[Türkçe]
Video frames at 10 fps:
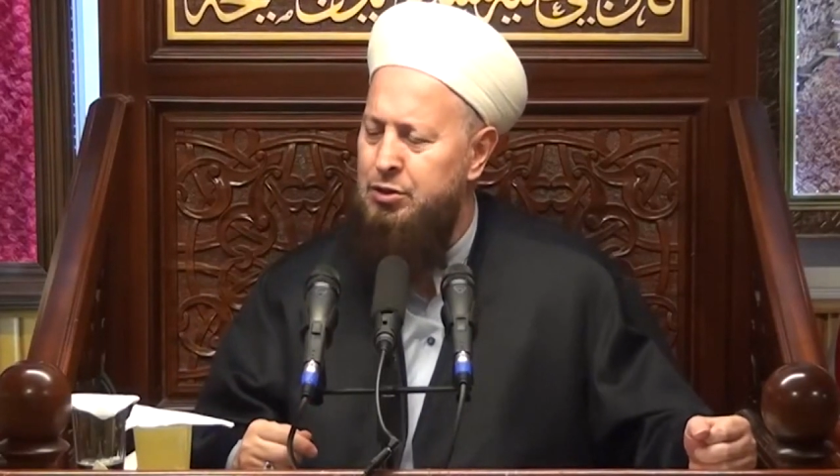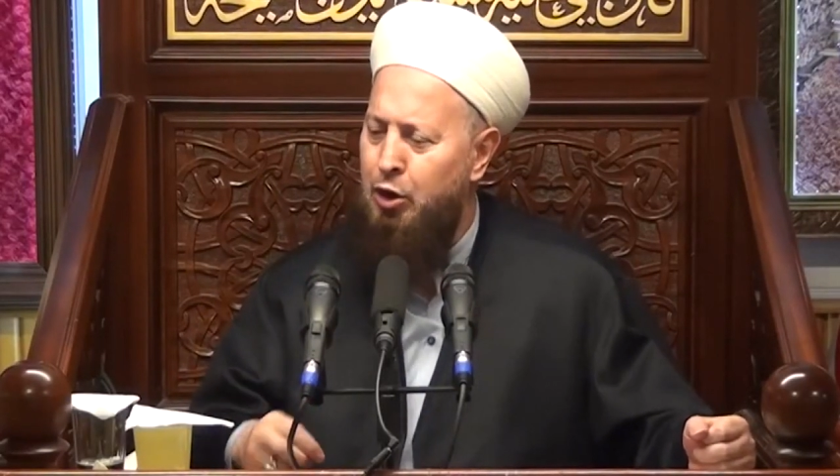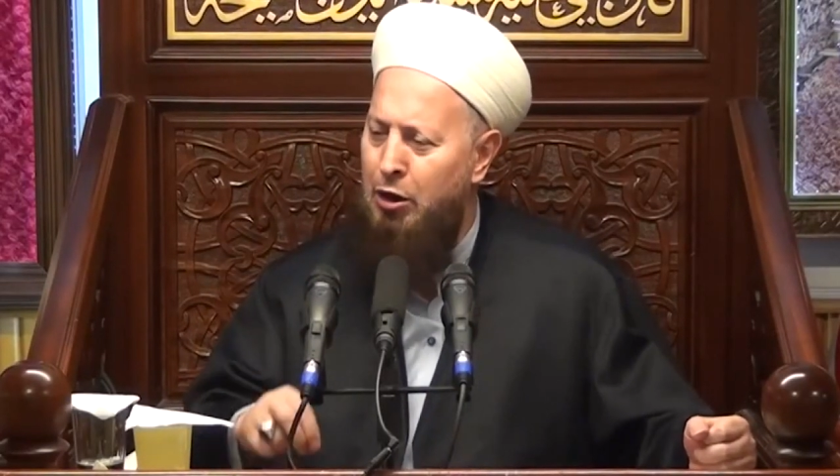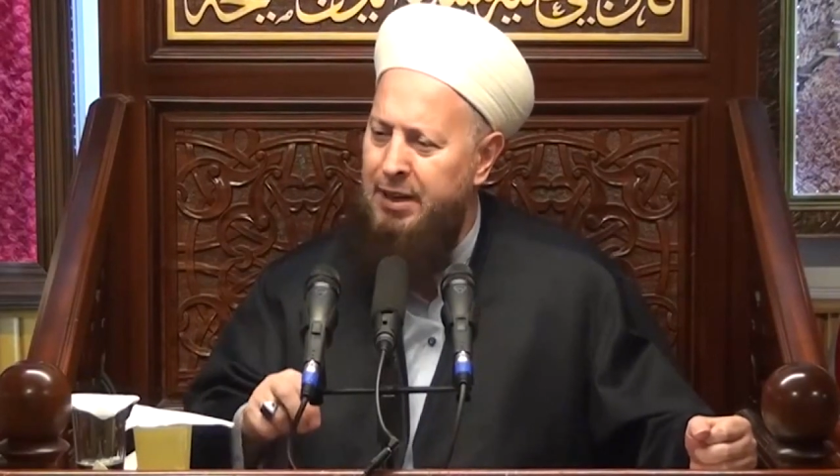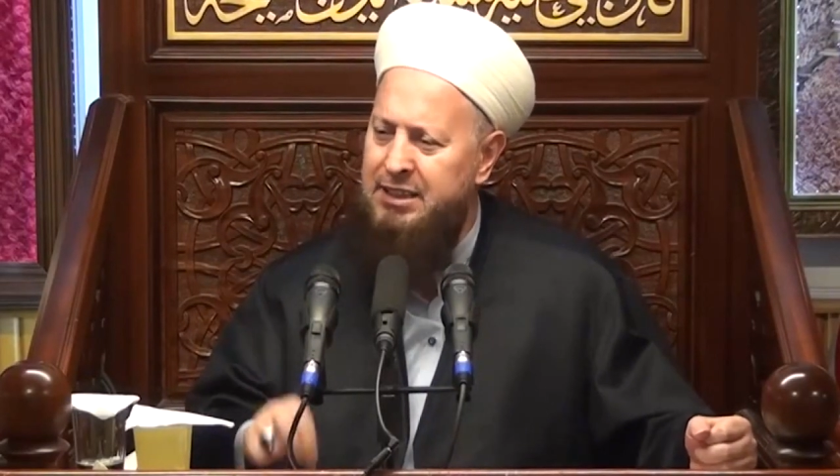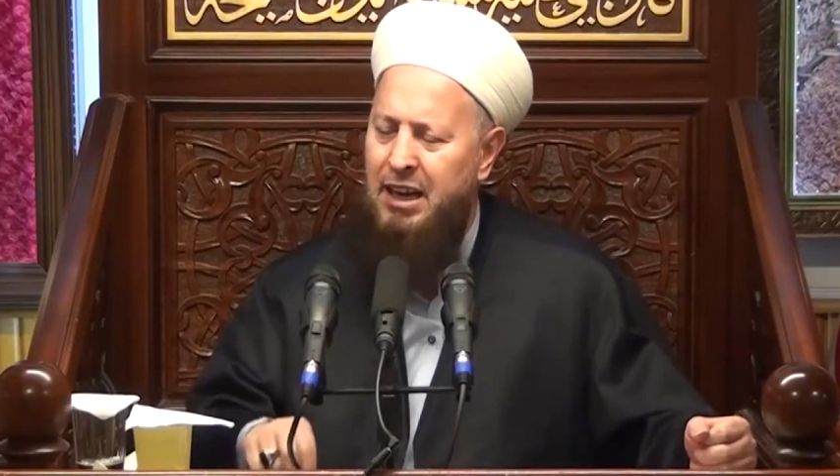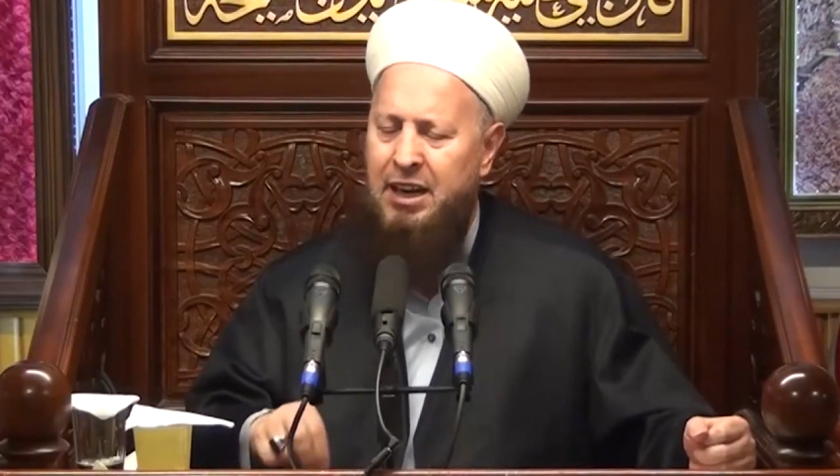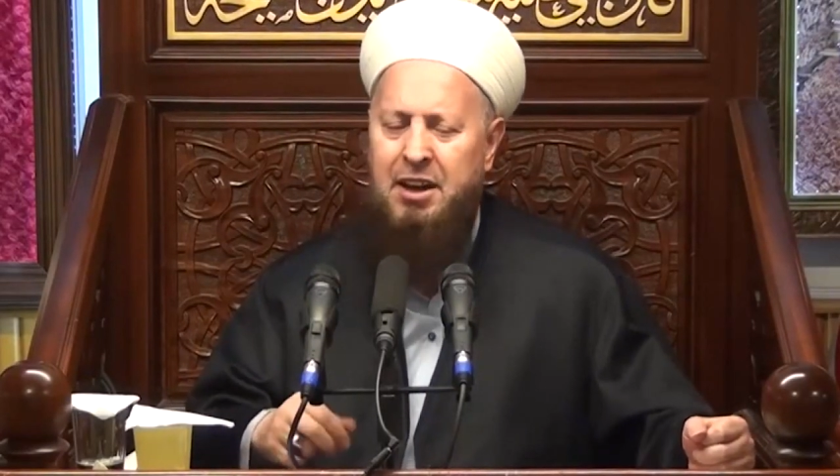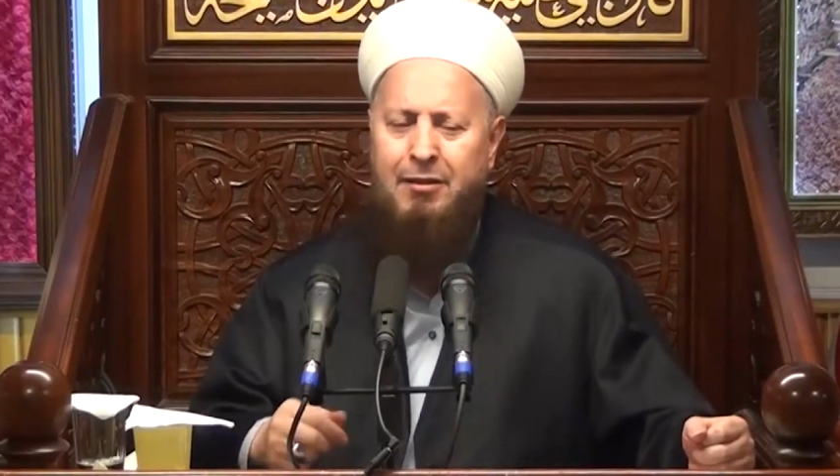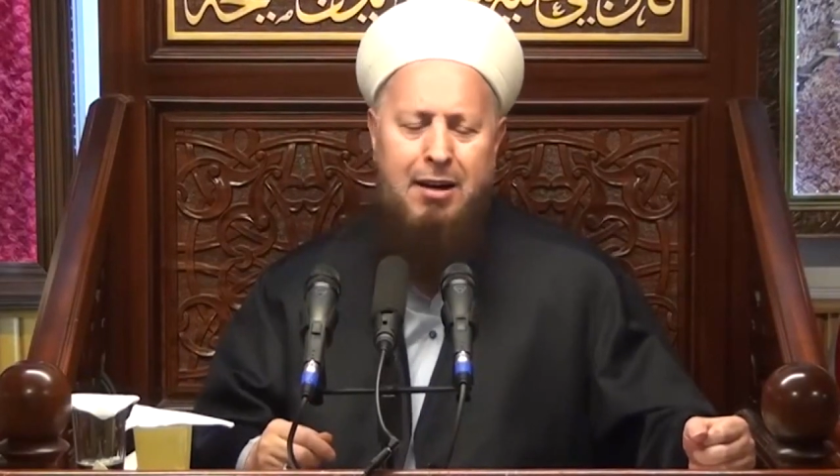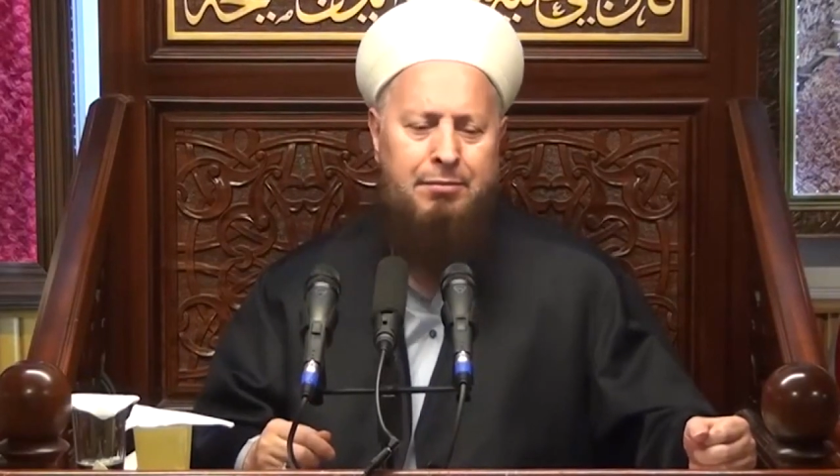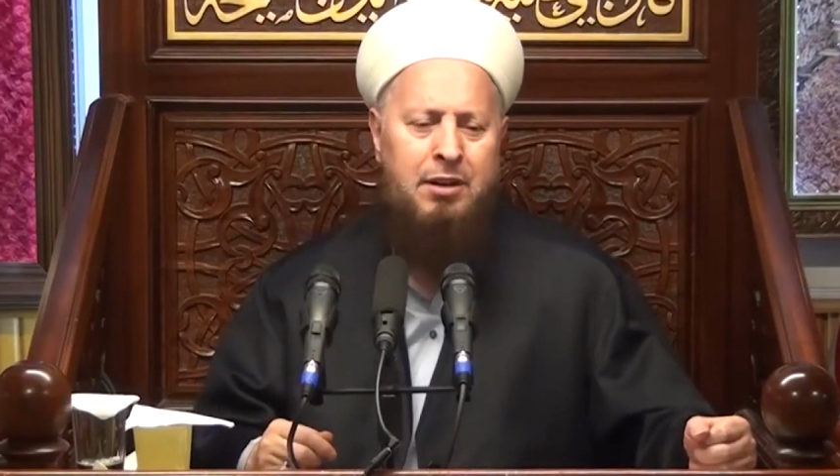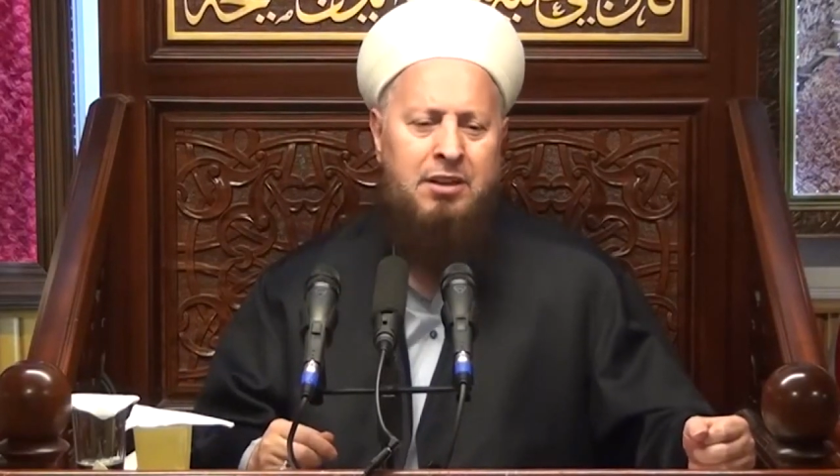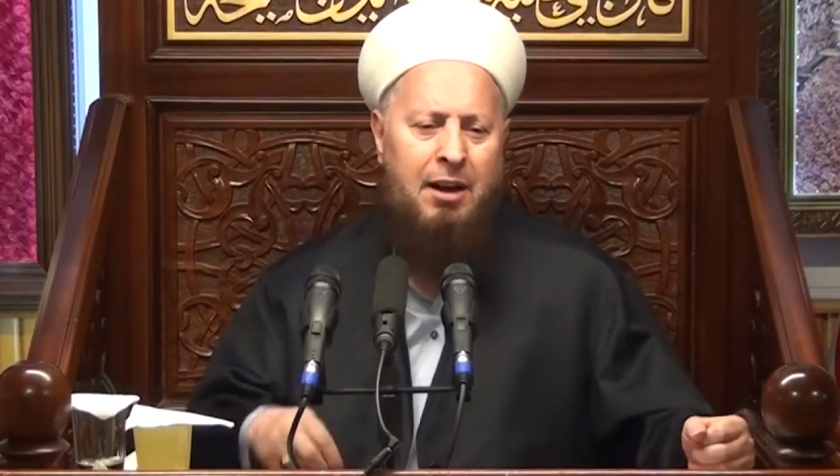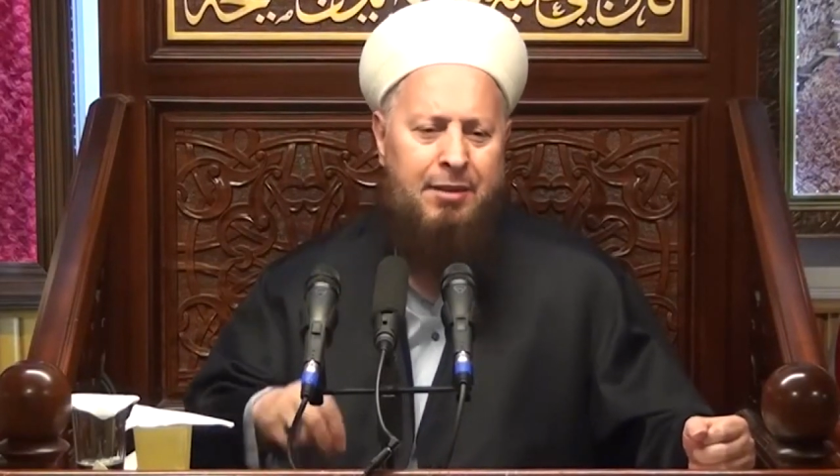Sohbetlere devam,
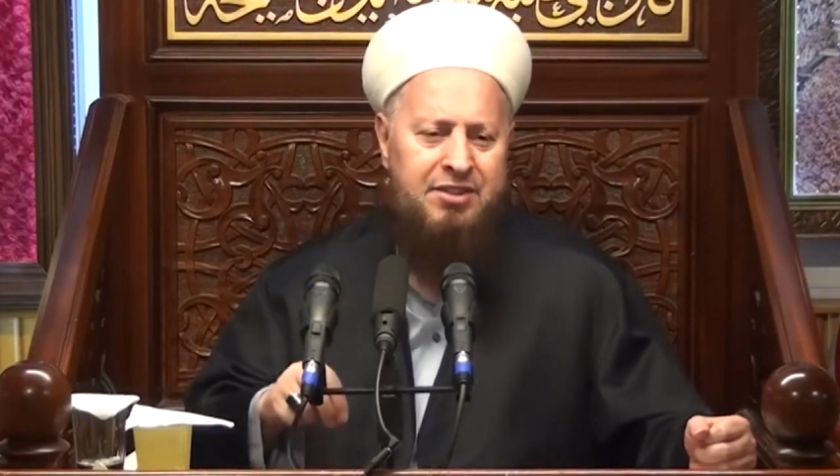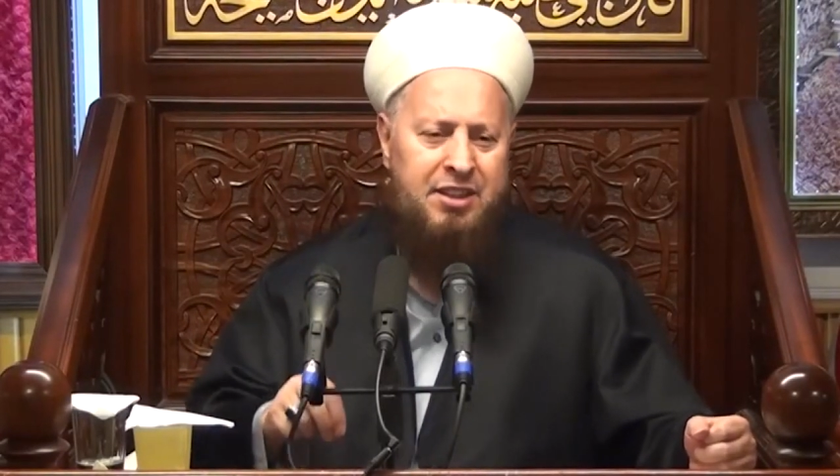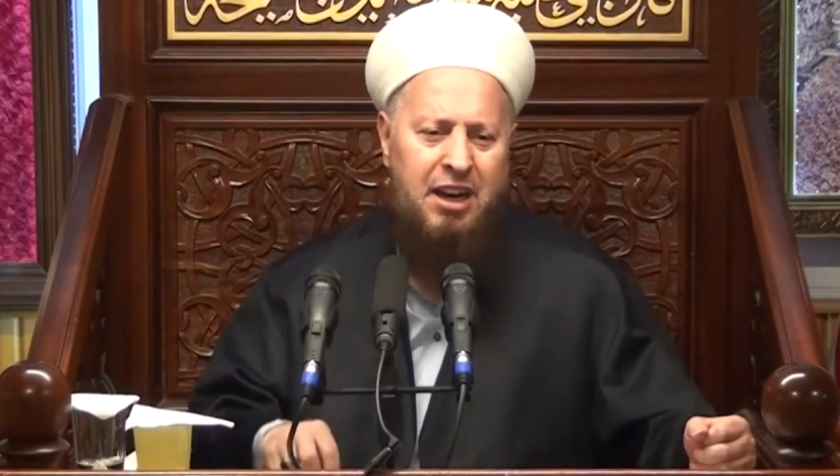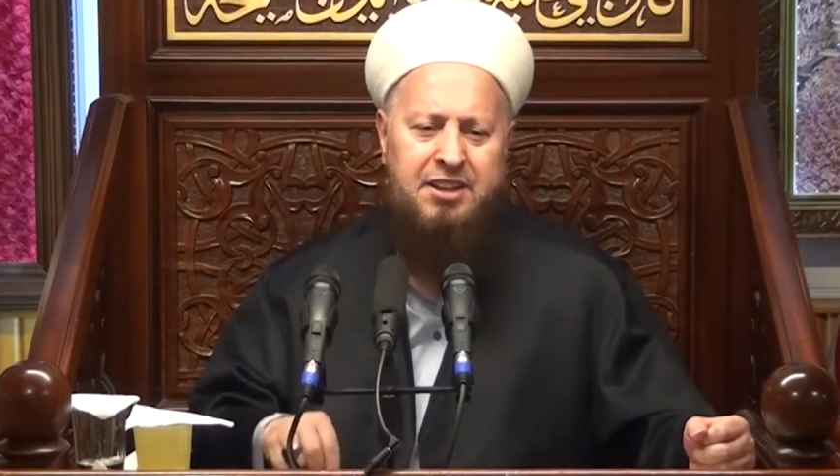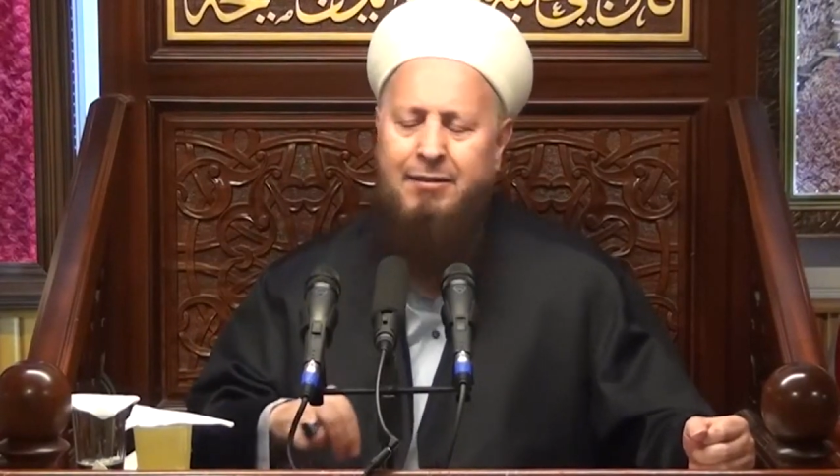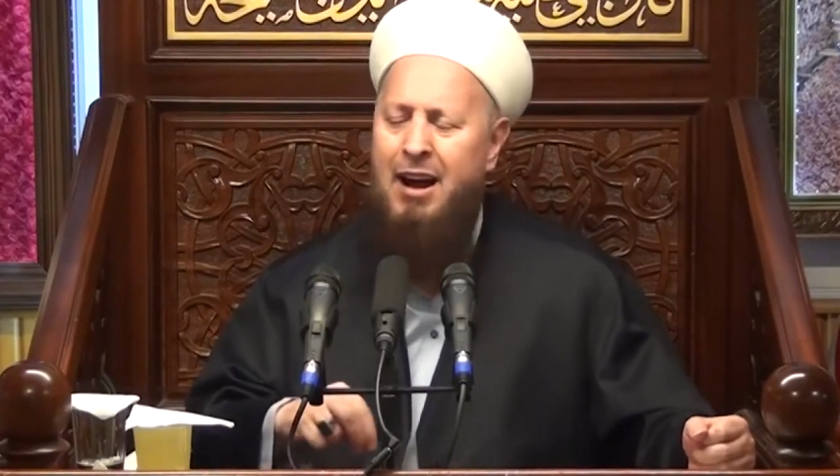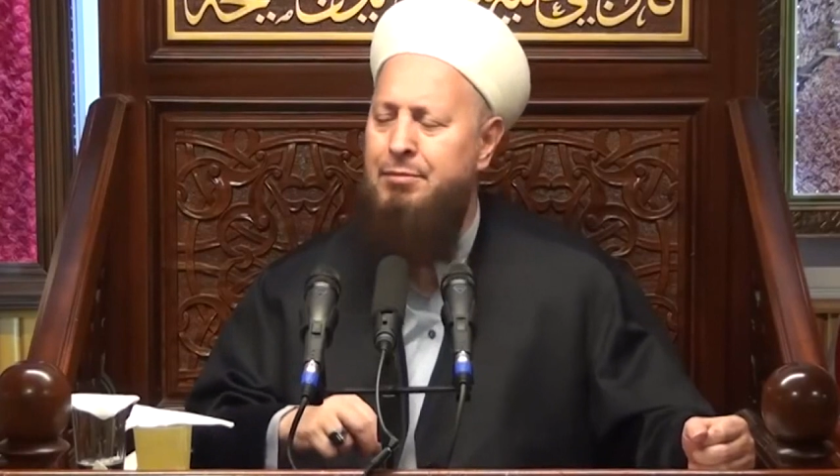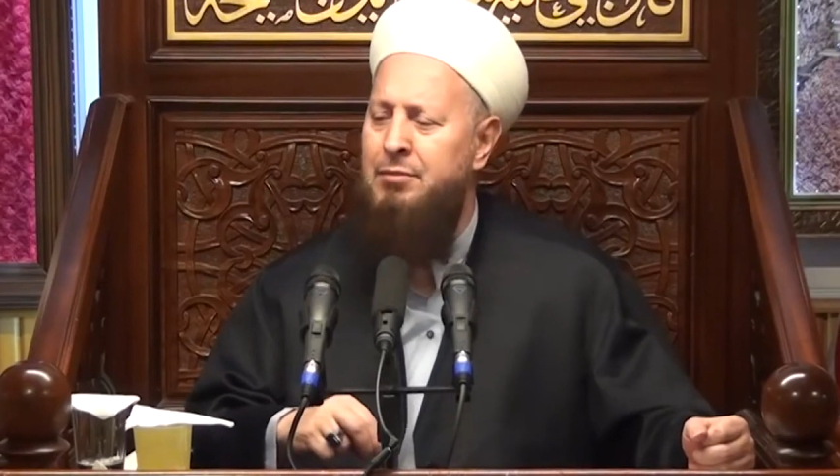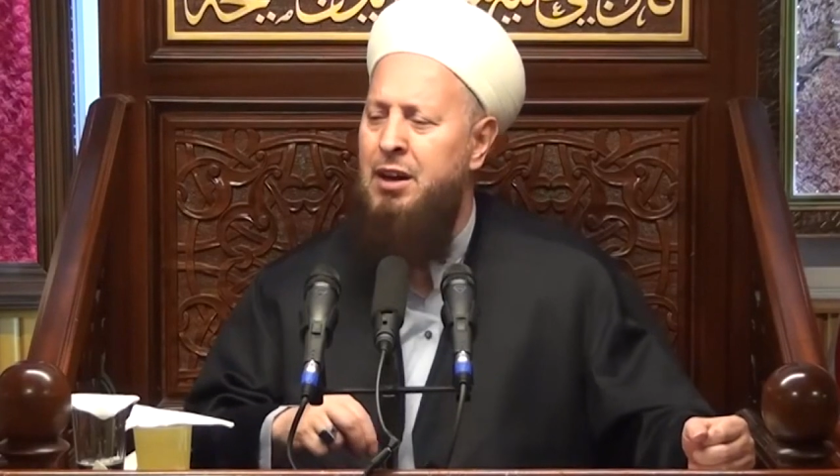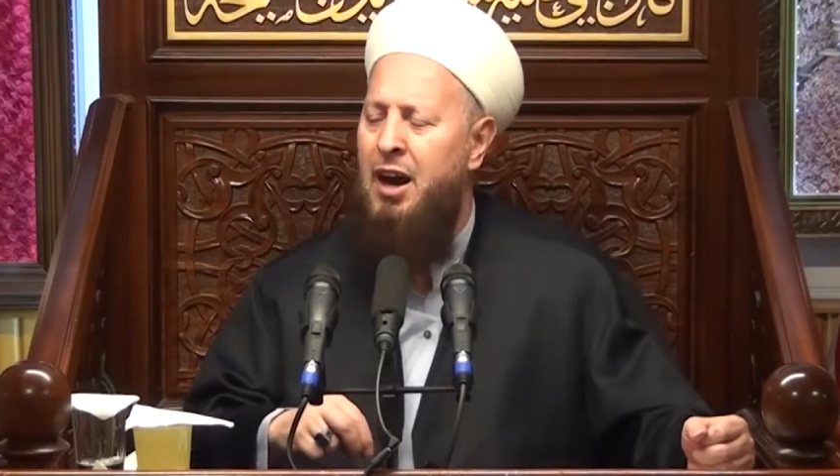namazlara devam,